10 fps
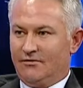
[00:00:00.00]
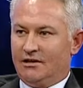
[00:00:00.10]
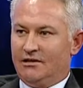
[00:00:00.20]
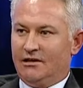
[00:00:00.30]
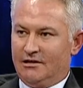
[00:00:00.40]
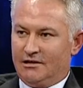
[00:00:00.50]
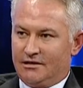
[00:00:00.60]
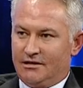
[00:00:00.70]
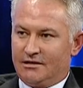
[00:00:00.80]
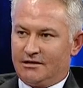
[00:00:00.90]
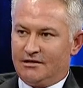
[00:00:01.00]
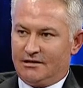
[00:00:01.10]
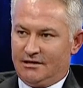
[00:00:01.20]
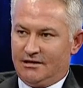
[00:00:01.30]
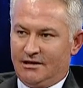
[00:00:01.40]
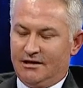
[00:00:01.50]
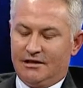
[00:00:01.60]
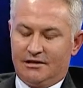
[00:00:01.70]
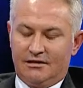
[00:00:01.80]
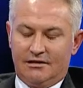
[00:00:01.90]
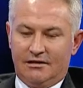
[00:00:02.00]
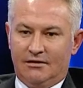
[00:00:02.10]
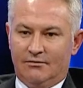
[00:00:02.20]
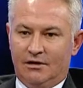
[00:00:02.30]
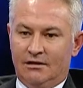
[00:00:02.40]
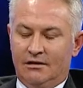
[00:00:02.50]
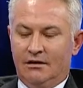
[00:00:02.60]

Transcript: faydalanacaksınız diye eleştiriler var.